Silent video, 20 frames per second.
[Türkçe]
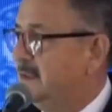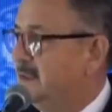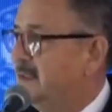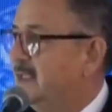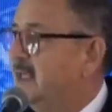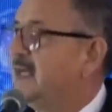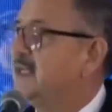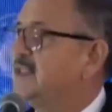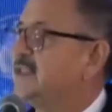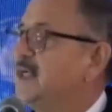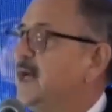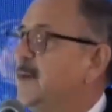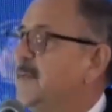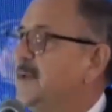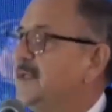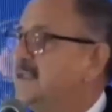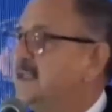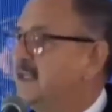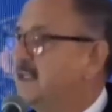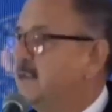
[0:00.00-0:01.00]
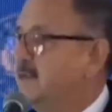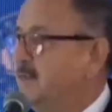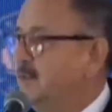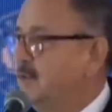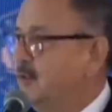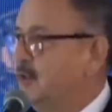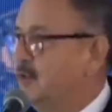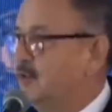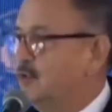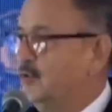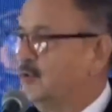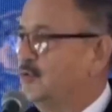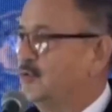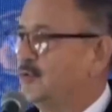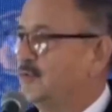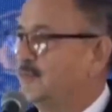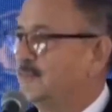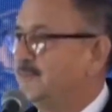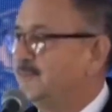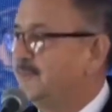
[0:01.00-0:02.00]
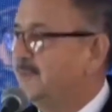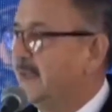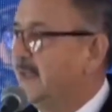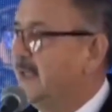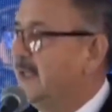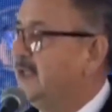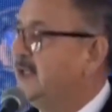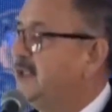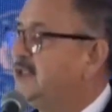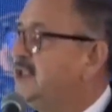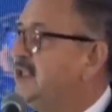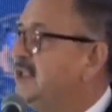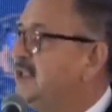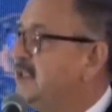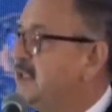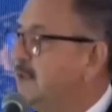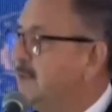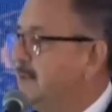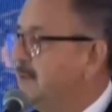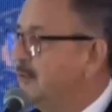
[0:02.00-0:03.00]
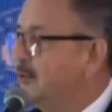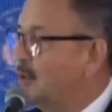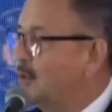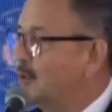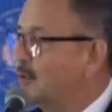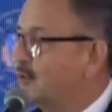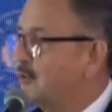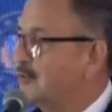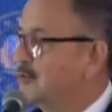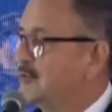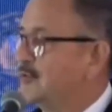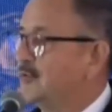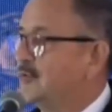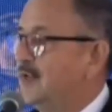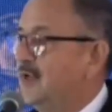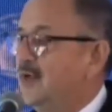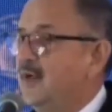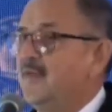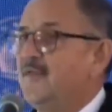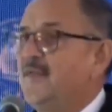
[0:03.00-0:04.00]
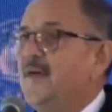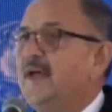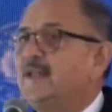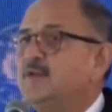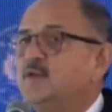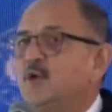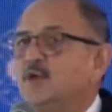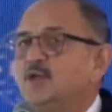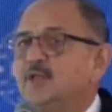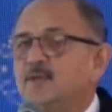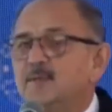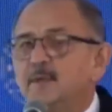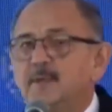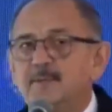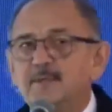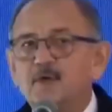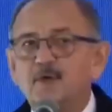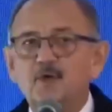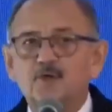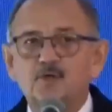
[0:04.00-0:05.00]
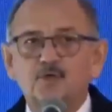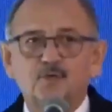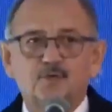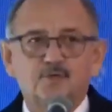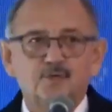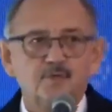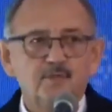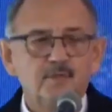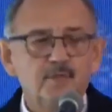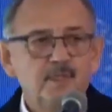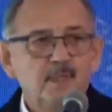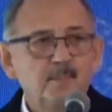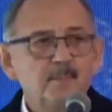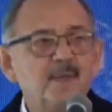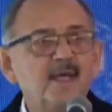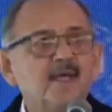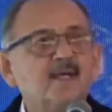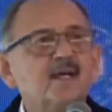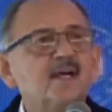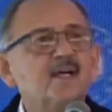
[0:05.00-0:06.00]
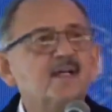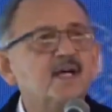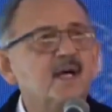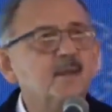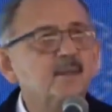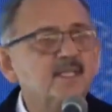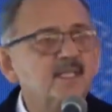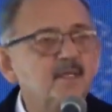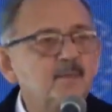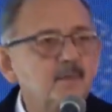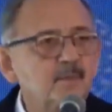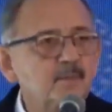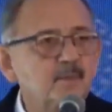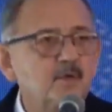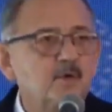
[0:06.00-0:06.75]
DHKPC gibi bir örgüt, IŞİD gibi bir örgüt, FETÖ gibi bir örgüt, PKK gibi bir